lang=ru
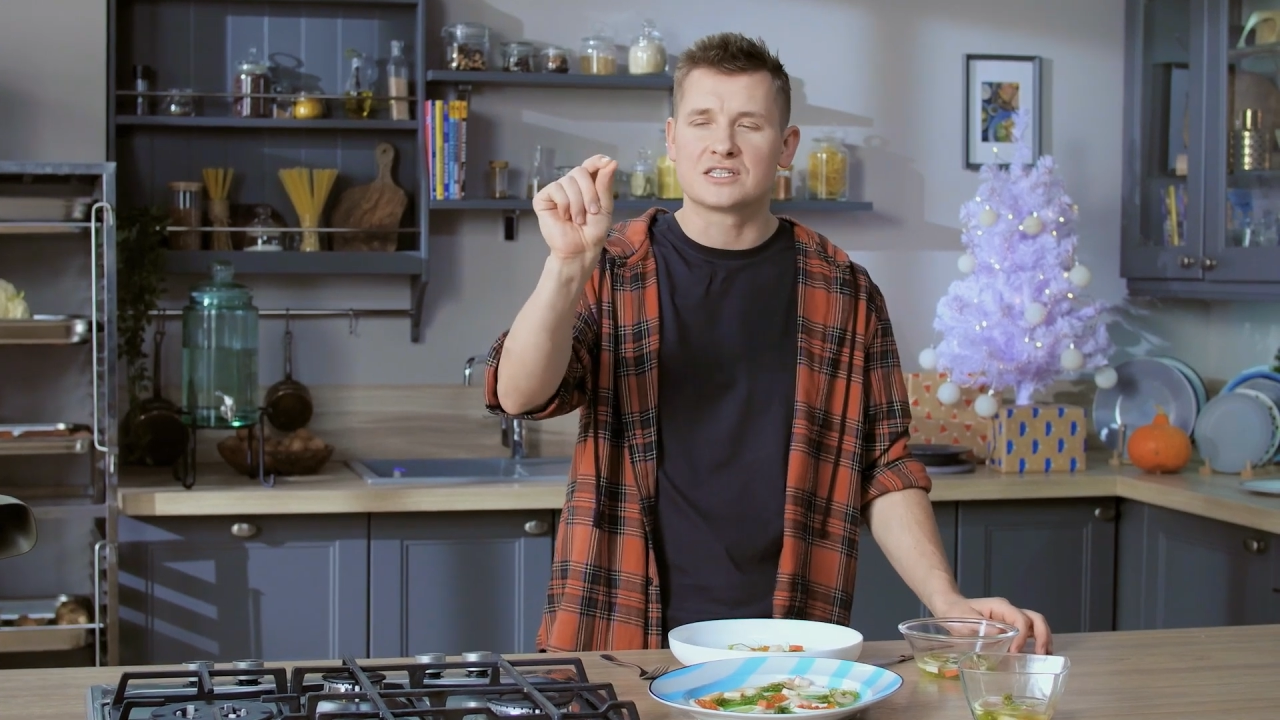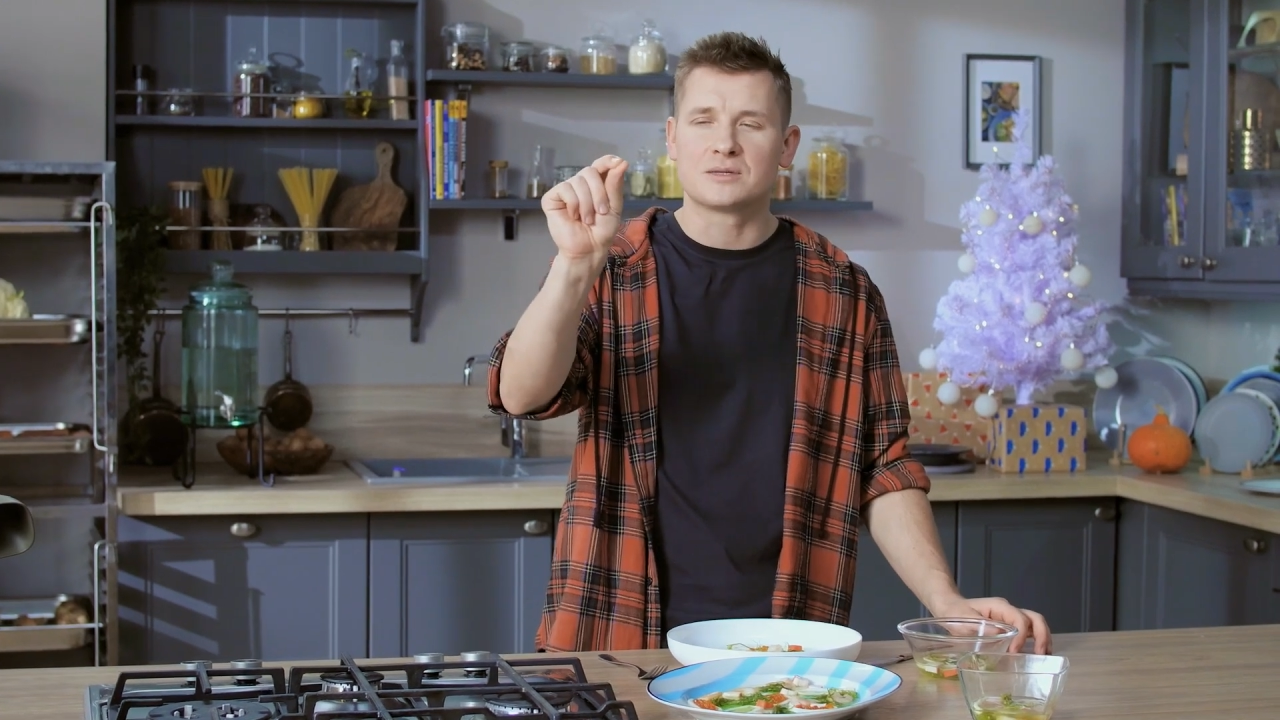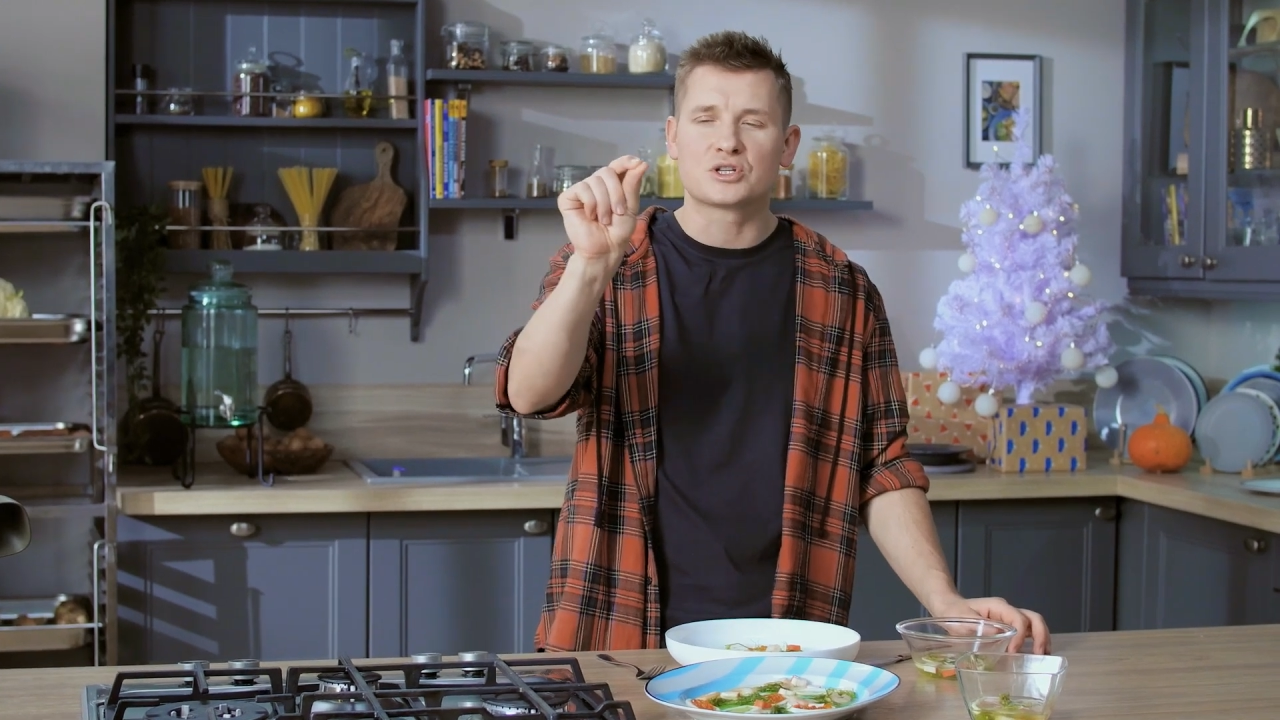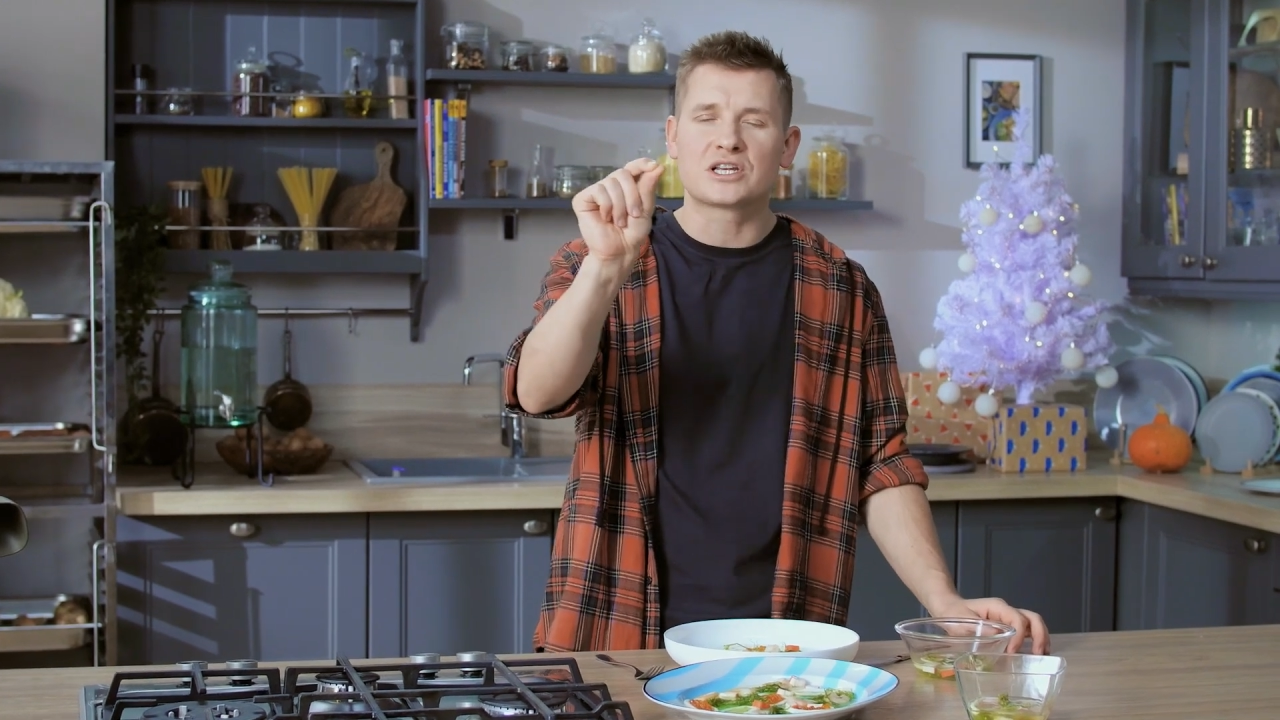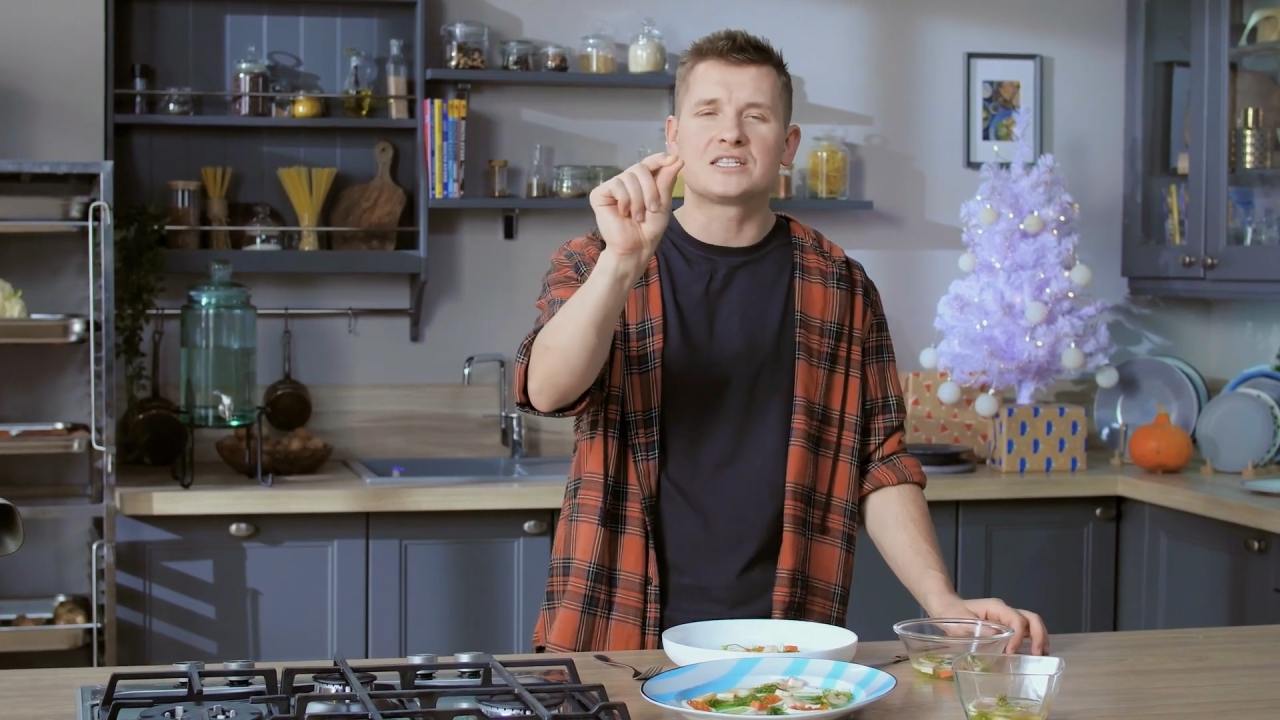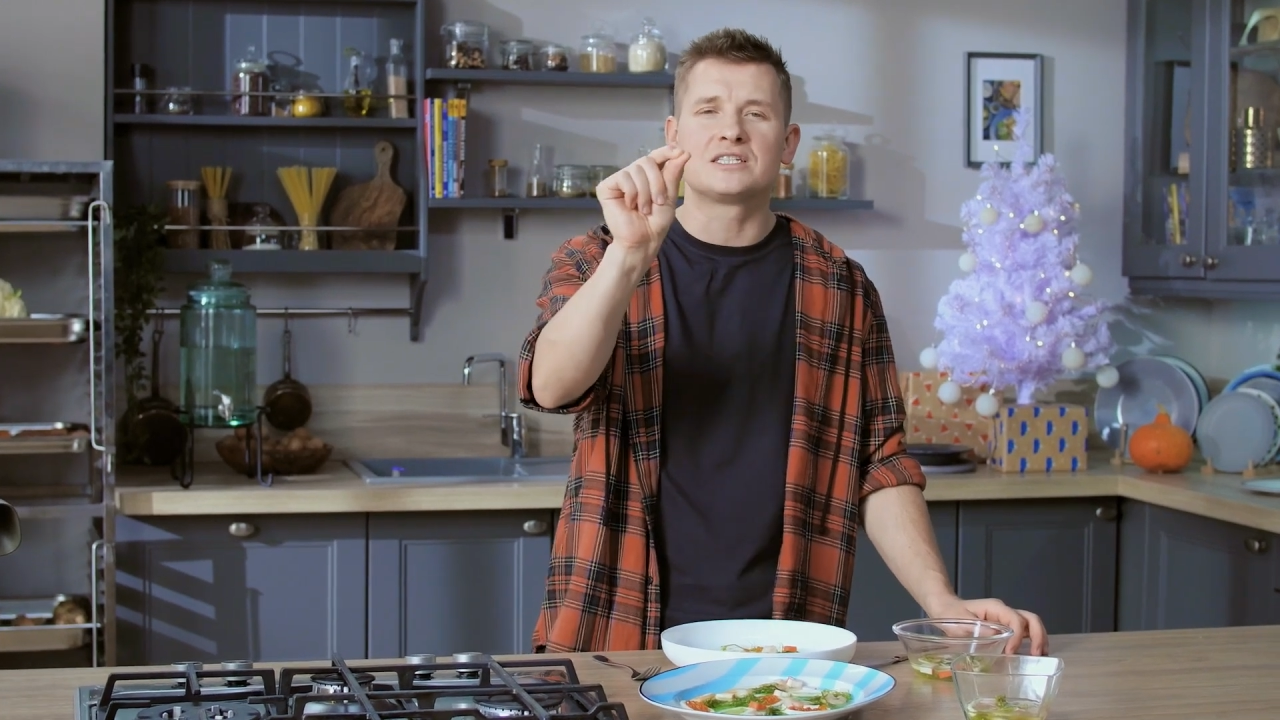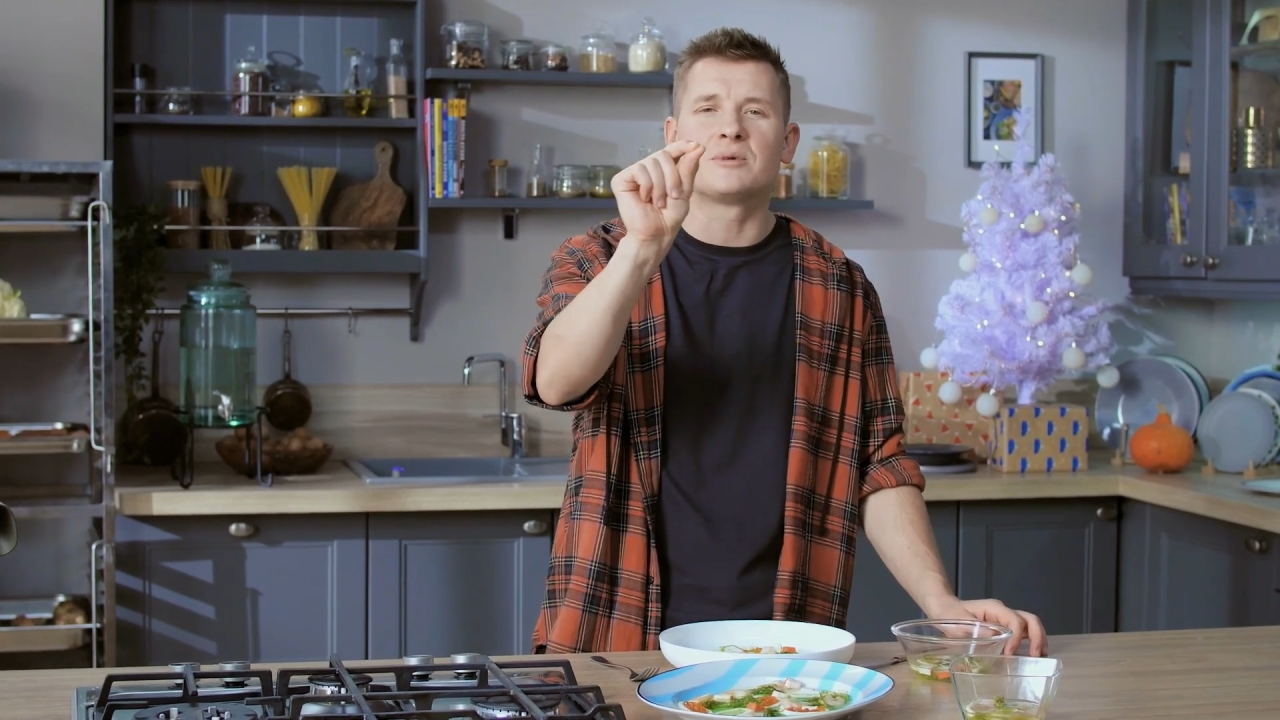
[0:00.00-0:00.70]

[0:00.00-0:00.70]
замешать с